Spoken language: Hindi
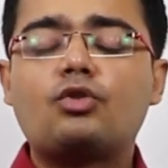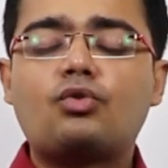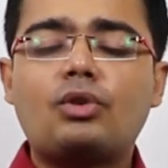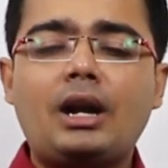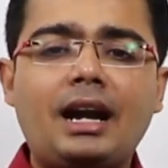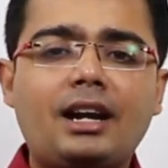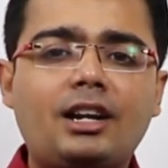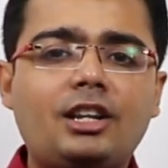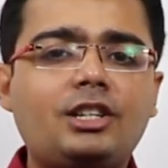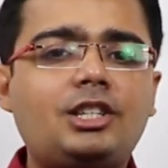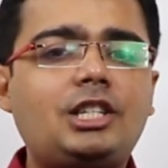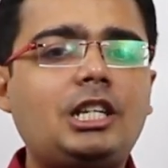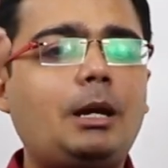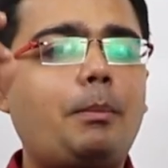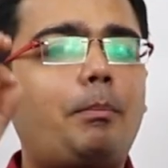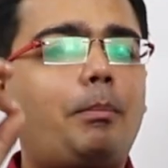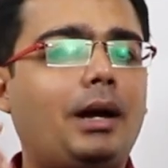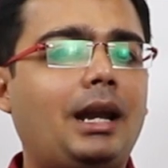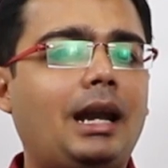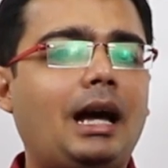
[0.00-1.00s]
स्ट्रैटेजी
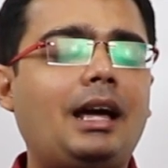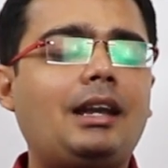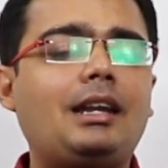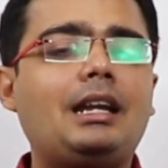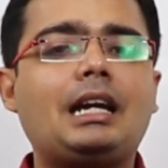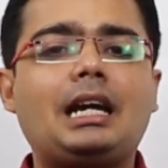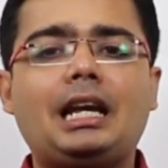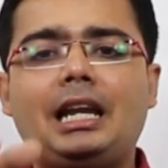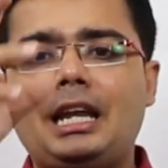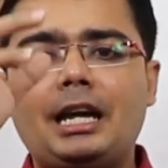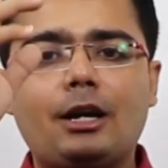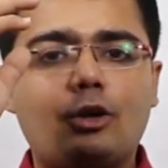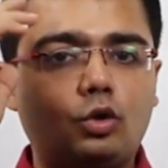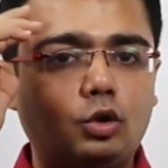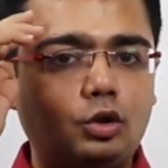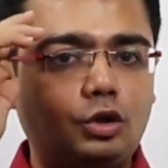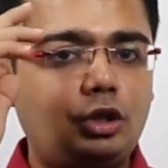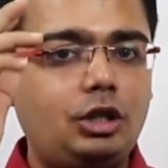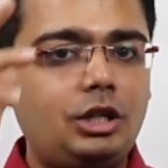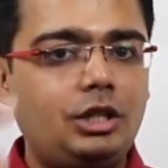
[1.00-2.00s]
बनाने के लिए
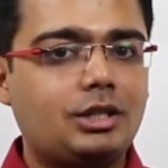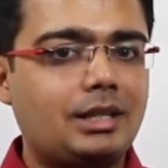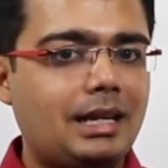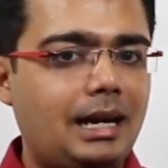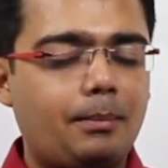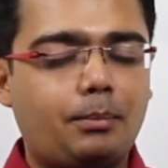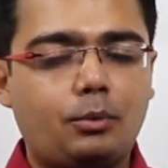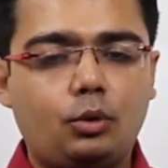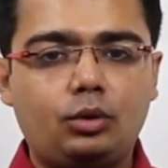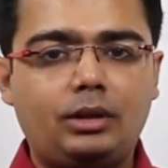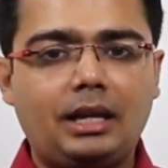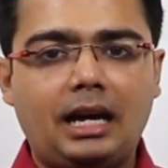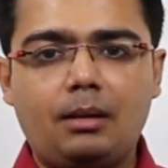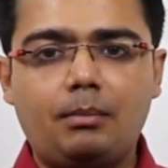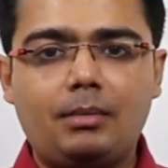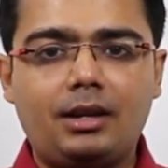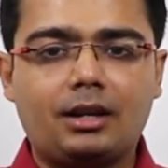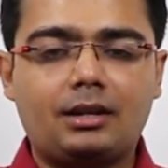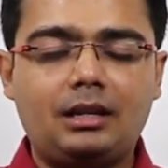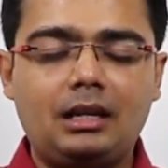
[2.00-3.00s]
कुछ चीजें आपको
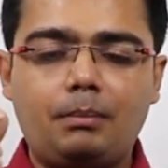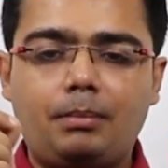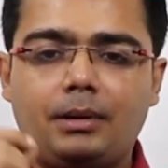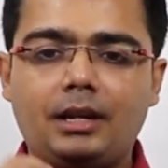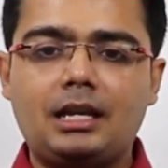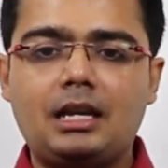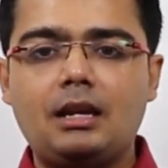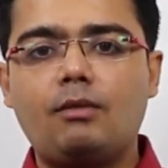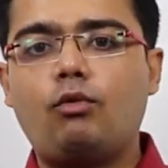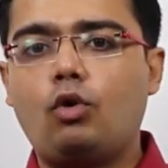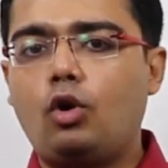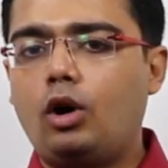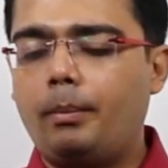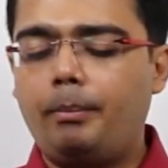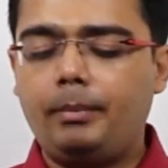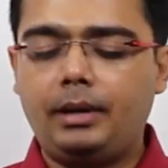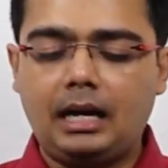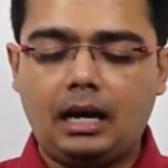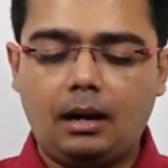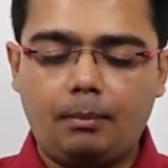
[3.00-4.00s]
ध्यान में रखनी पड़ेगी वो
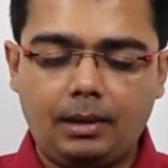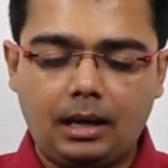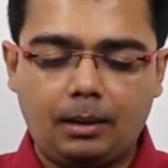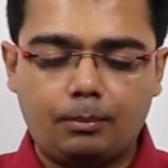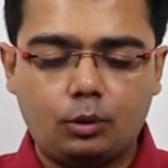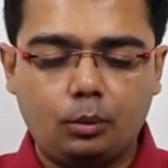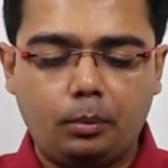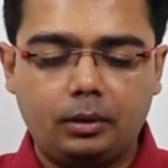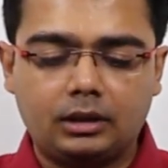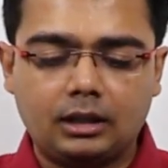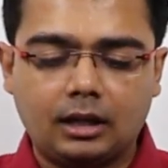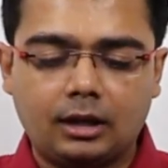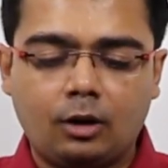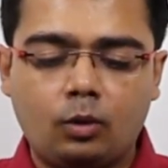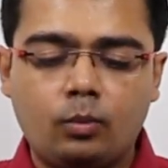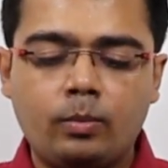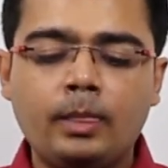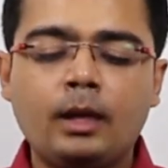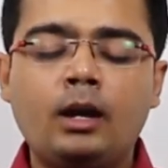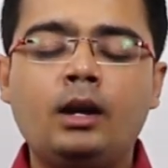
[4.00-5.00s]
अब मैं यहाँ पे आपको बता रहा
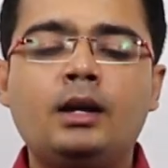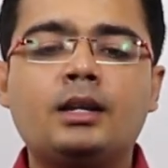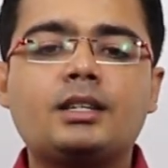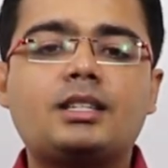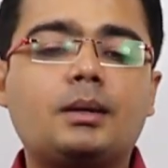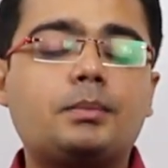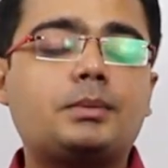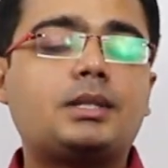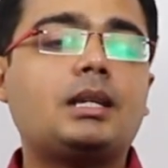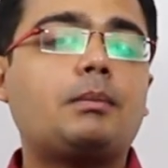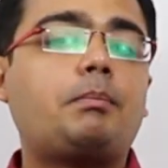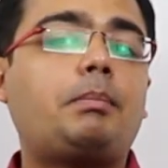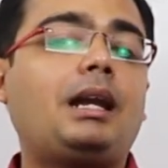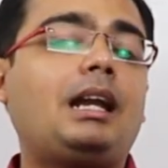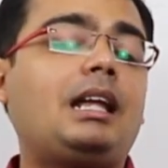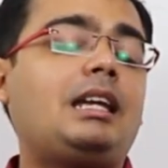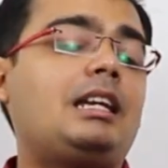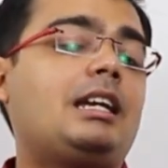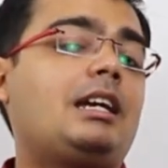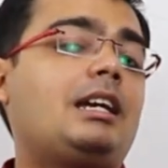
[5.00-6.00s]
हूँ सबसे
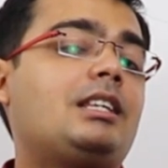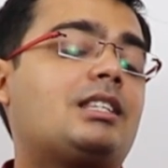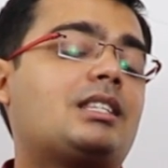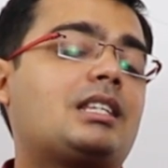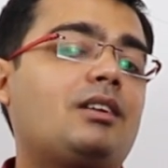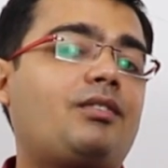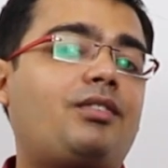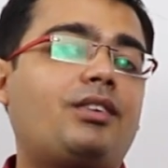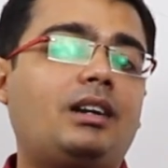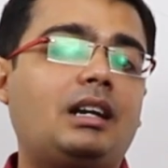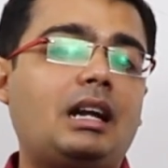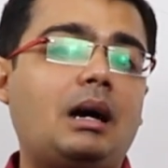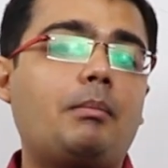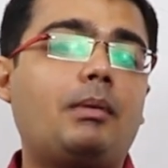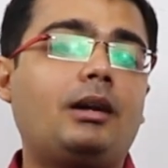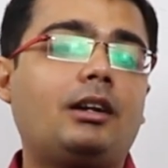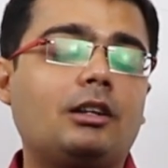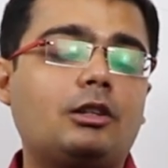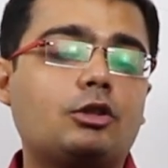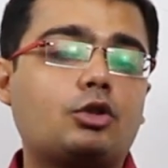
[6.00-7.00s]
पहले ये इसके
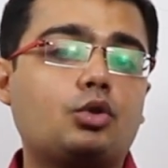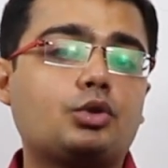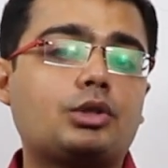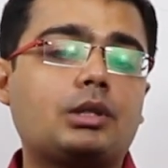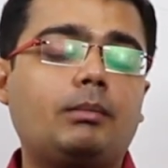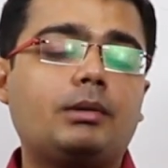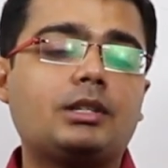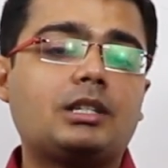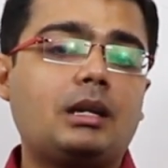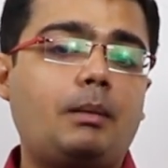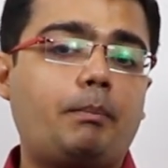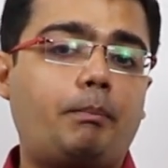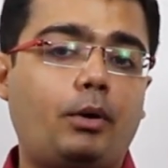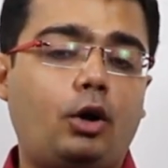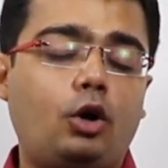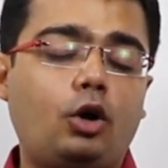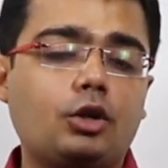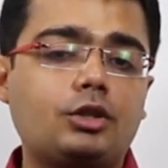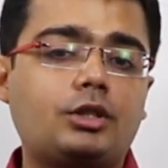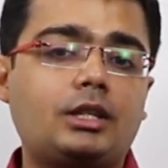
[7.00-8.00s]
फंडामेंटल्स को समझना
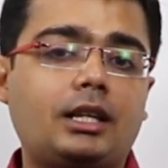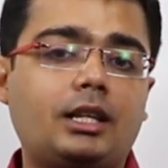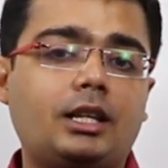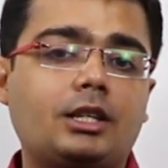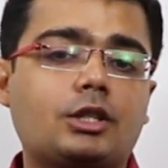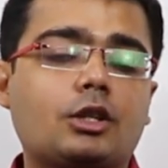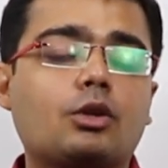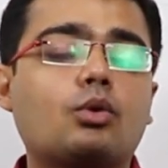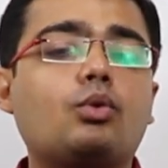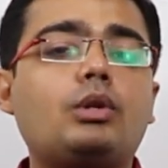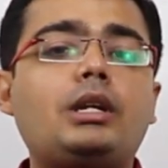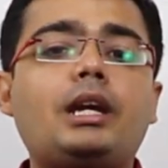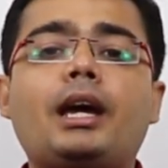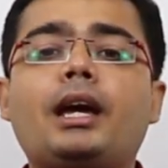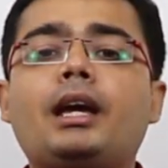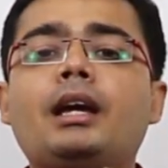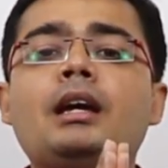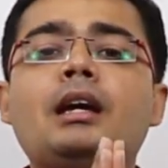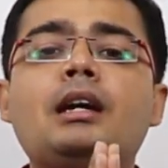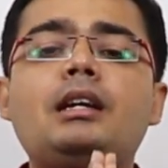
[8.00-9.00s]
बहुत ज्यादा जरूरी कंपनी
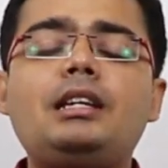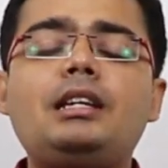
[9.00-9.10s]
है